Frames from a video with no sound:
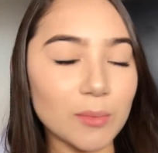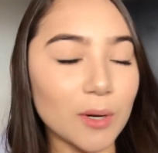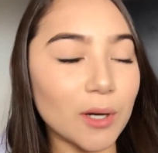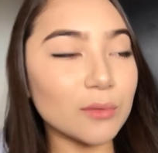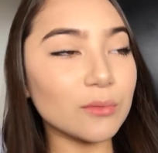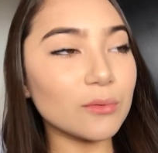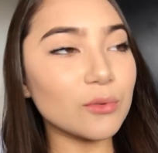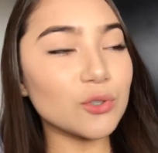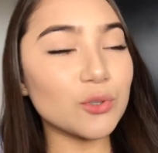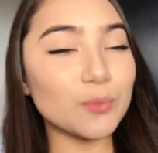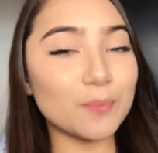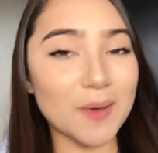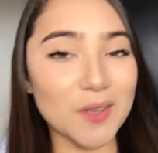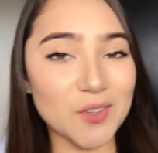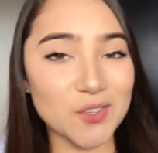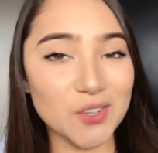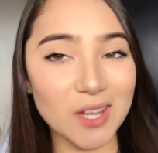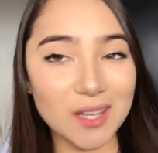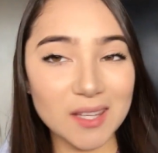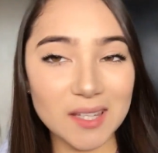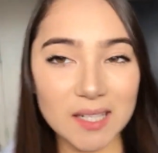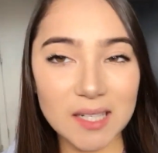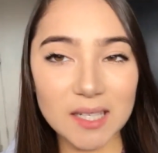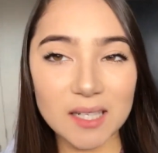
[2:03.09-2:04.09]
o módulo de
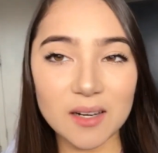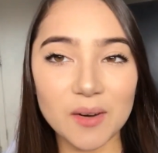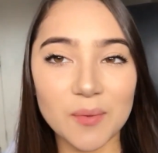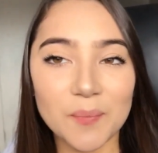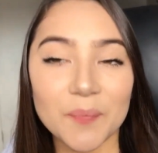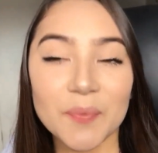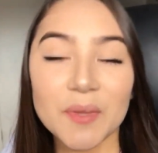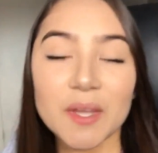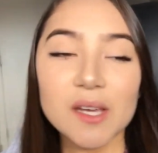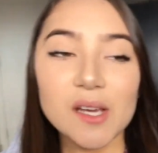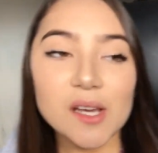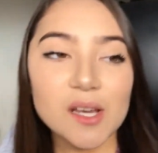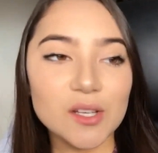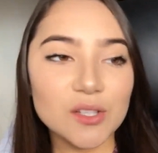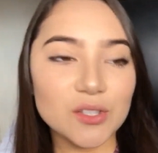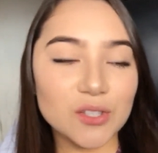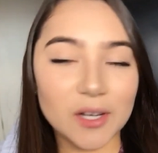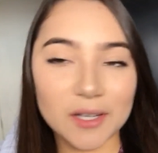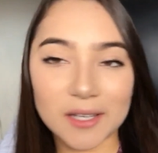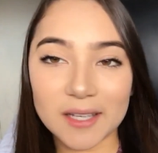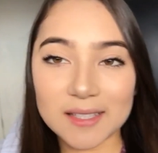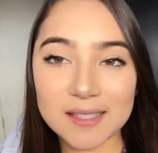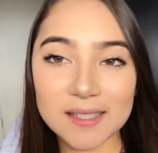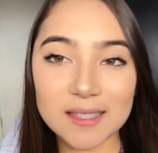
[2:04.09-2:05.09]
pediatria.
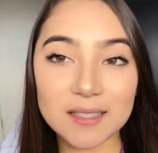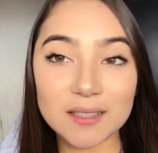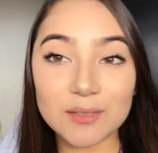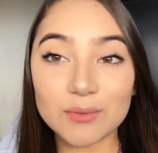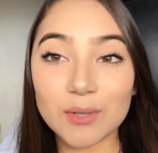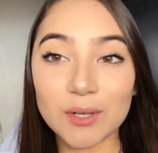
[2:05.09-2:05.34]
Só que assim,